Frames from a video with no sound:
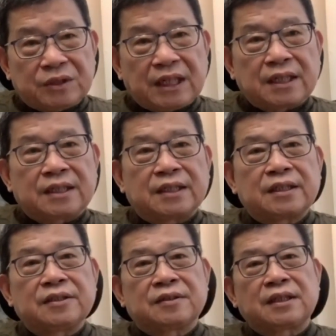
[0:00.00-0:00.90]
再可
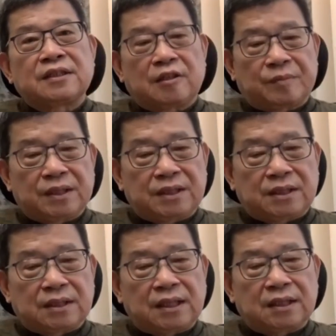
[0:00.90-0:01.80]
能有邓小平
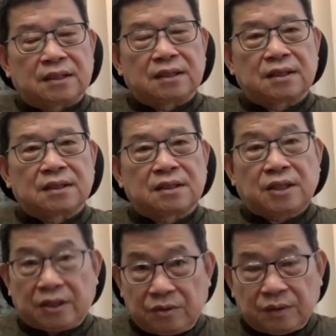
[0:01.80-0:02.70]
时代的
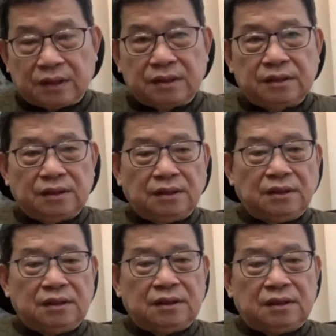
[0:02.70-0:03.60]
承诺，
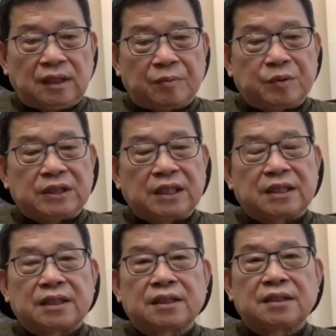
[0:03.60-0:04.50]
也不再
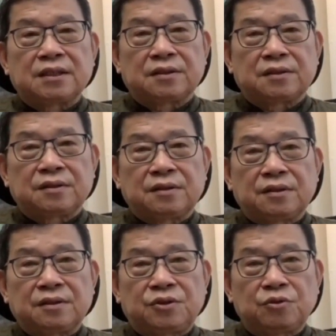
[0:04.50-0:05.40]
可能有
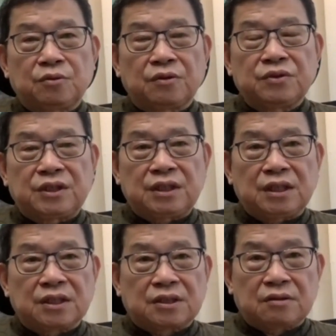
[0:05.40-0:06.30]
朱镕基
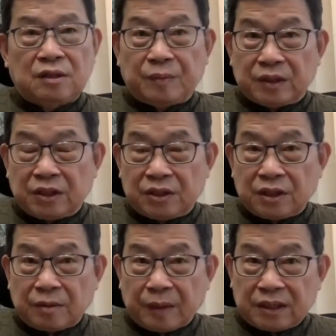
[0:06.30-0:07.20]
那时候一本正
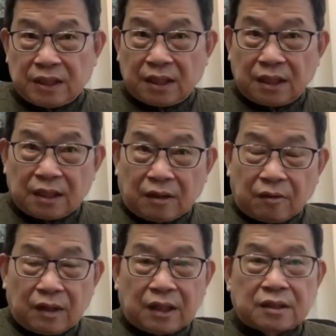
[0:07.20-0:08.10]
经把香港搞
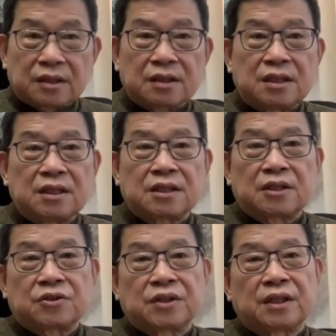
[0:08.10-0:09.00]
坏了这是历史
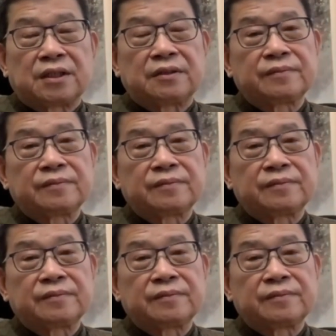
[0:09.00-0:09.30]
的罪人。